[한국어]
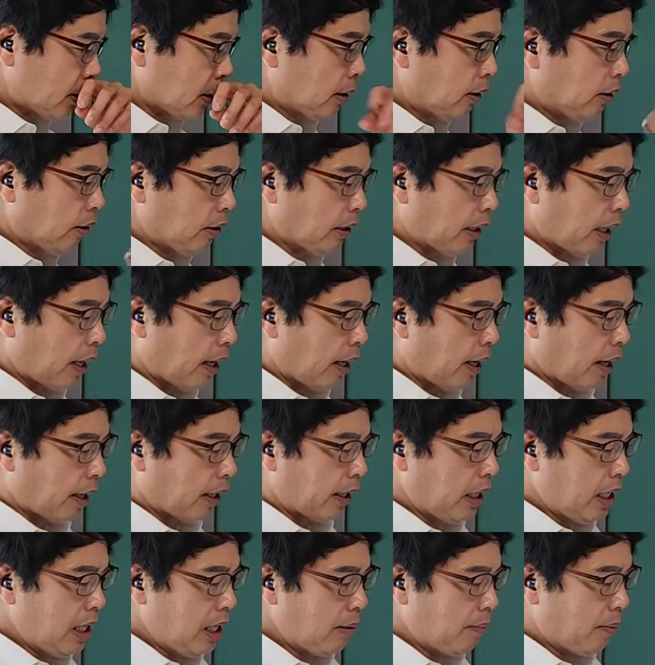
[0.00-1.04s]

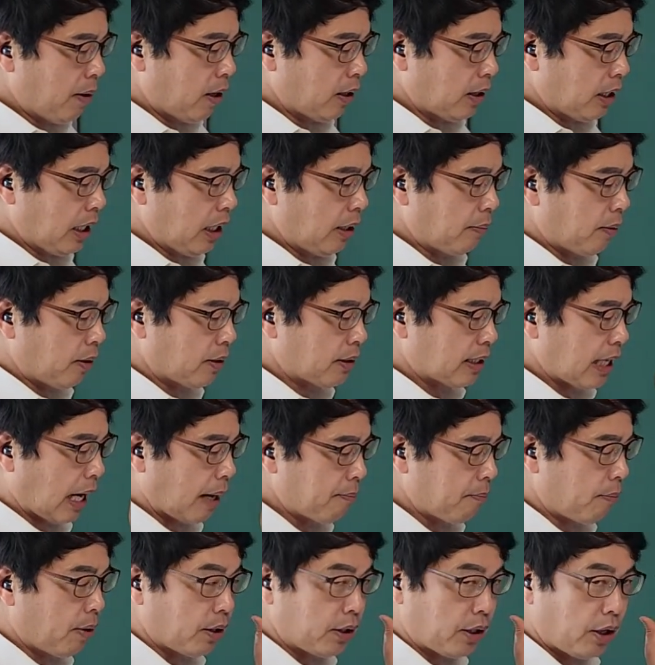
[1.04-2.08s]
그런데 1번, 2번,
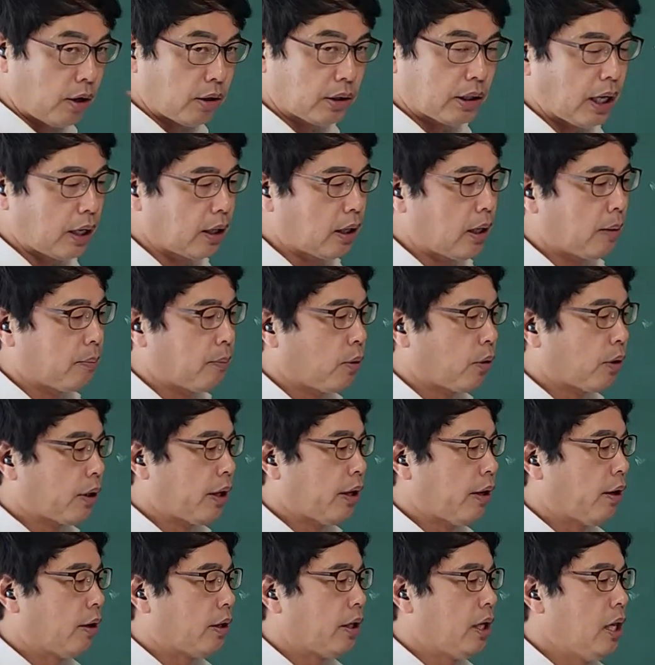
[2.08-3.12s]
3번 형태를
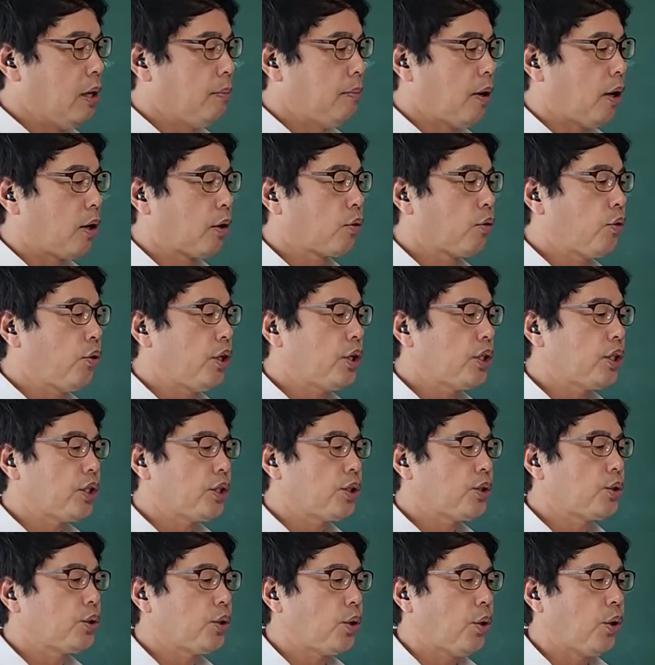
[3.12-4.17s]
볼게요. 1번
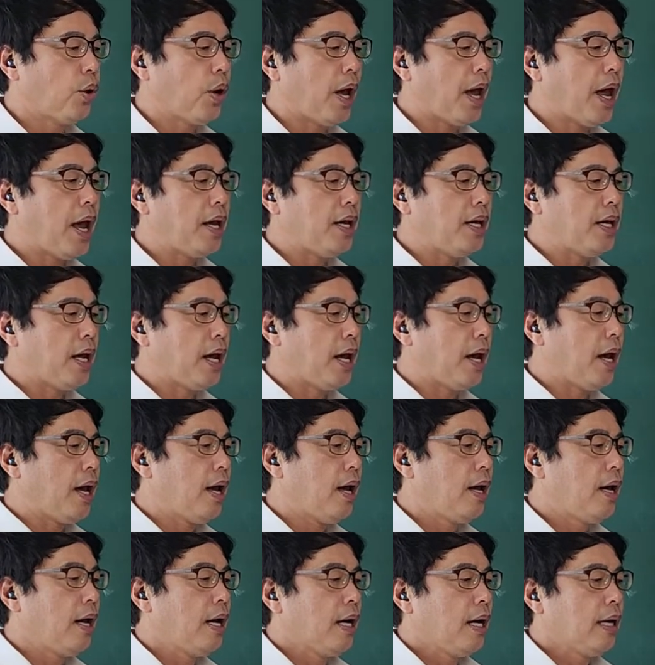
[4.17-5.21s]
퀴즈쇼
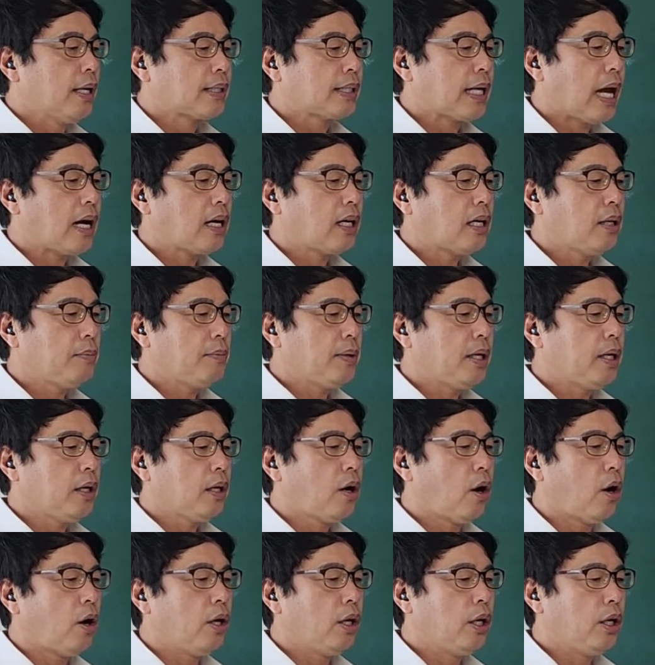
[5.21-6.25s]
A에 상금이
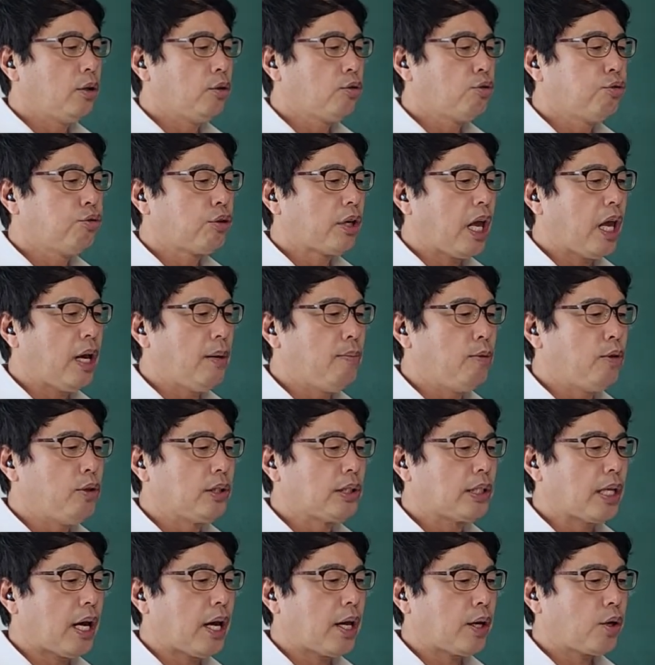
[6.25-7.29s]
걸린 두 개의
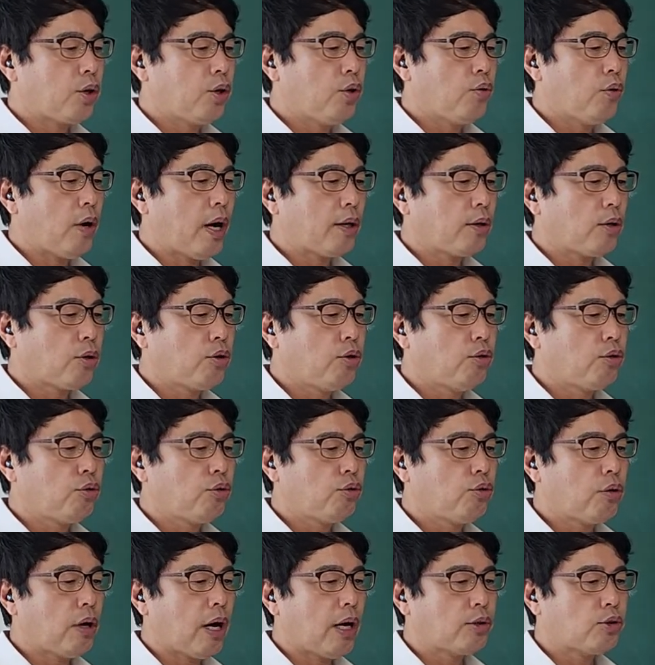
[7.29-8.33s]
문제 Q1,
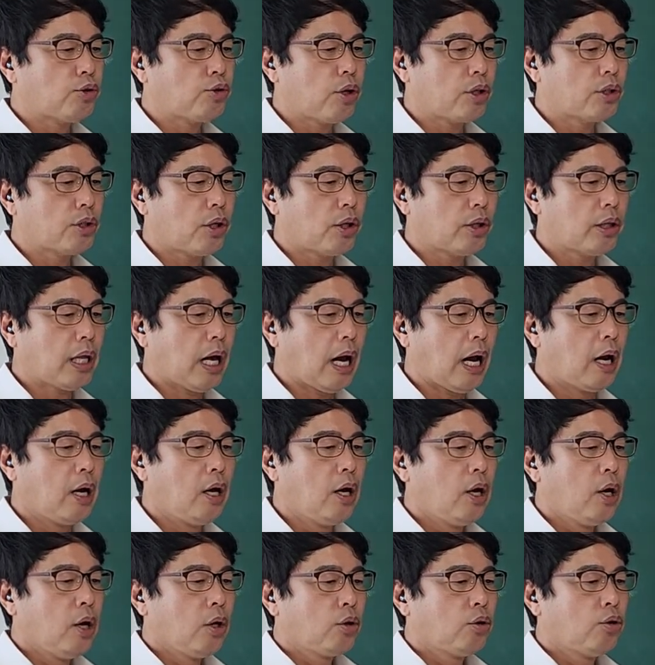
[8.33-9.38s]
Q2가 주어졌다.
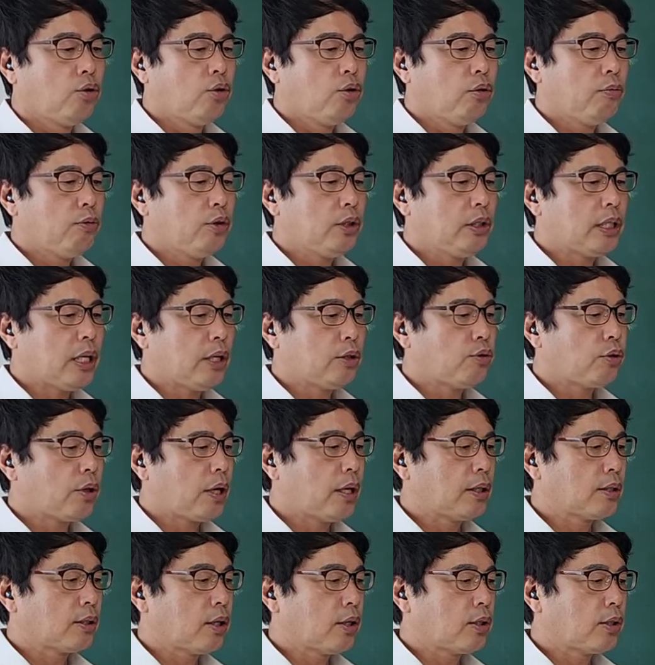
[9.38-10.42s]
두 문제
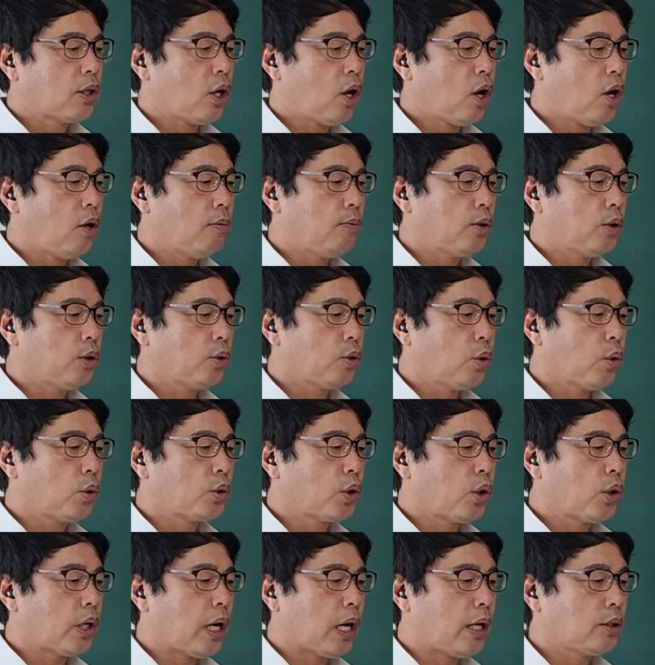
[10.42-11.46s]
중에서 처음으로
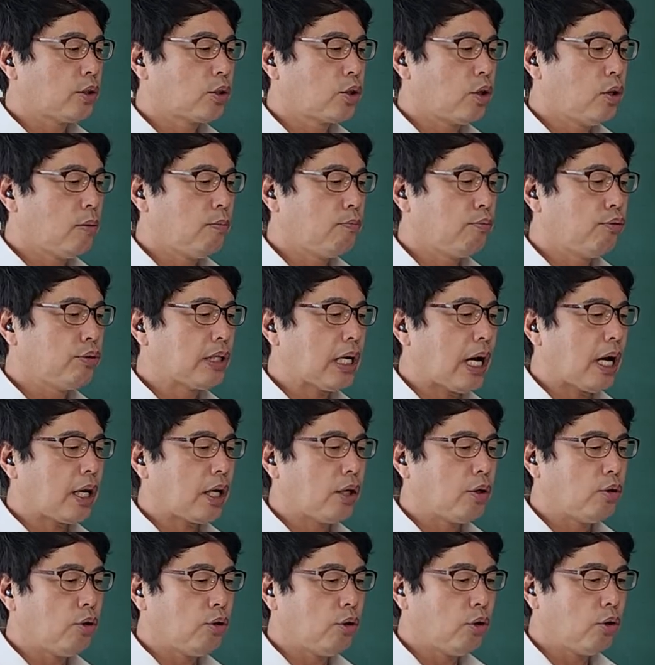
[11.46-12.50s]
도전한 수를
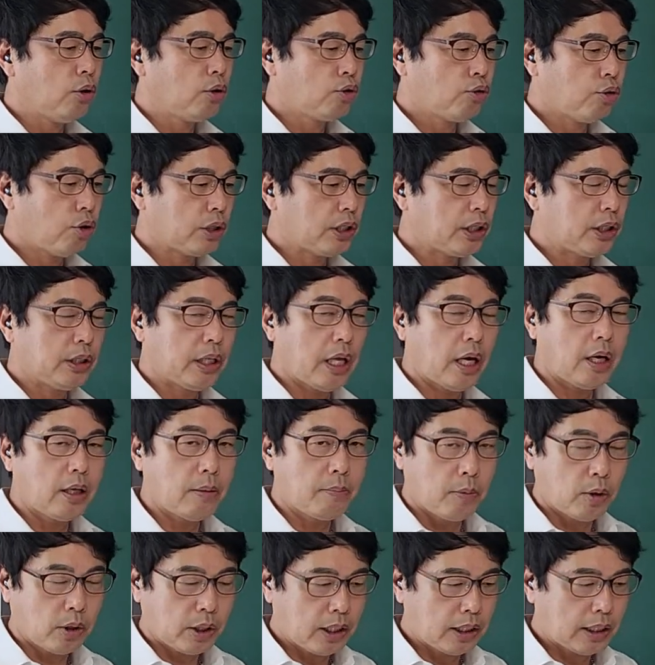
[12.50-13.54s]
무작위로 주어진데
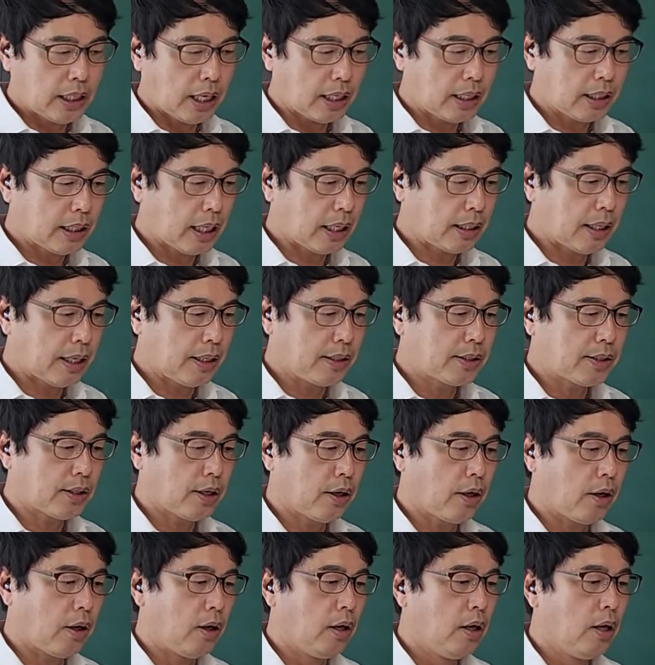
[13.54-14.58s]
뭐 기타 기타 돼
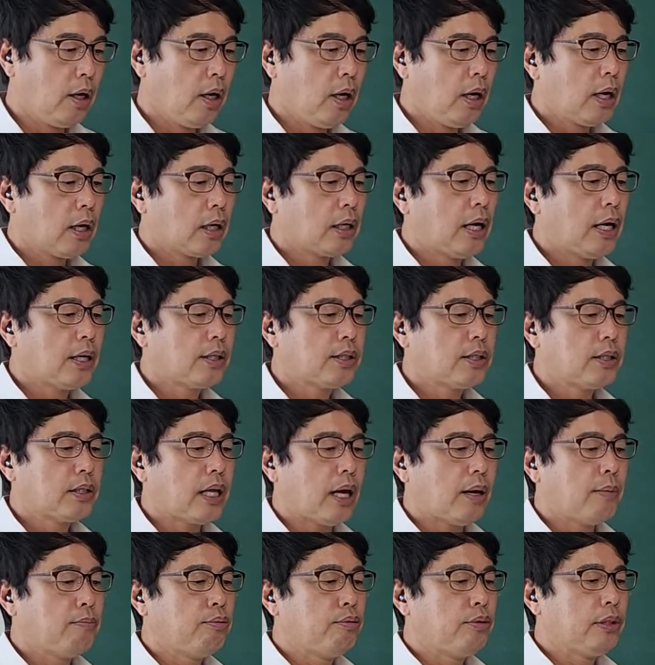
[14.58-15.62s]
있어요. 그랬을
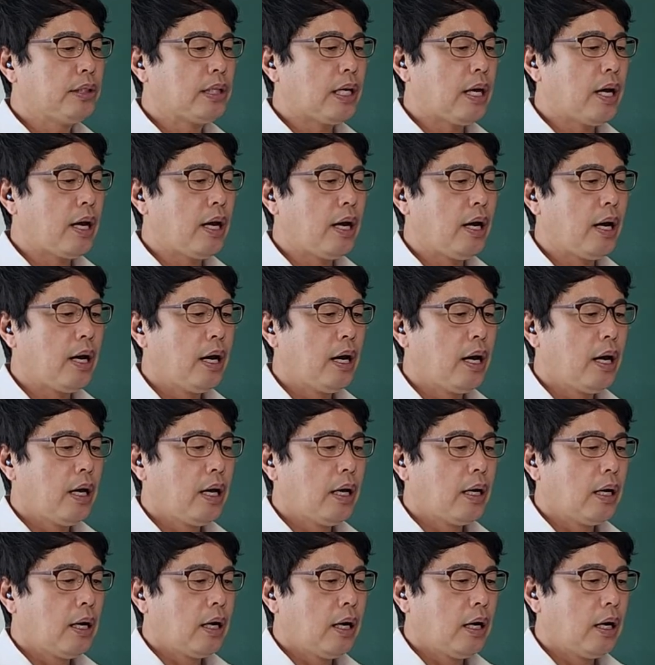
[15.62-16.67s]
때 문제
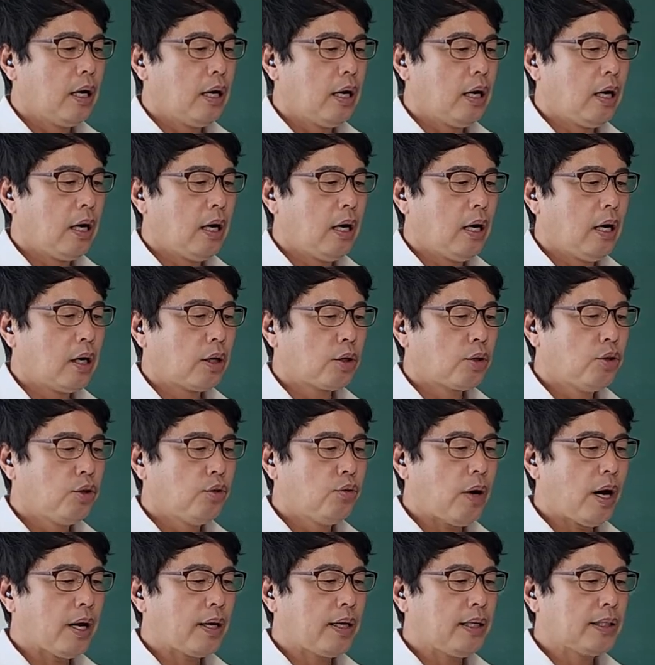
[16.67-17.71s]
어,
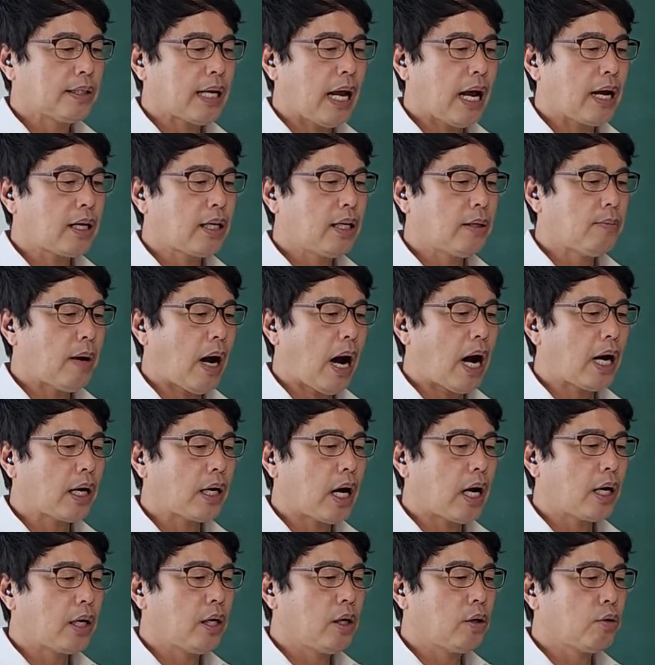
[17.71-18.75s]
Q1의 상급
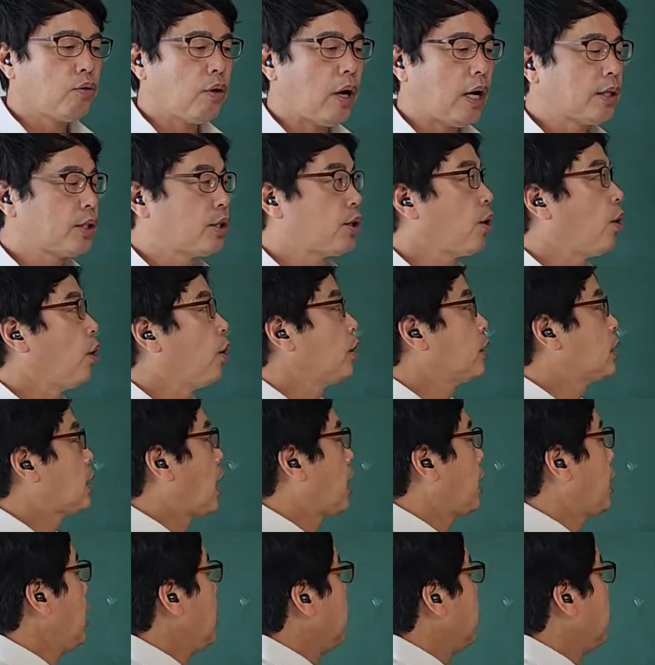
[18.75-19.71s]
R1을 구하시오. 자,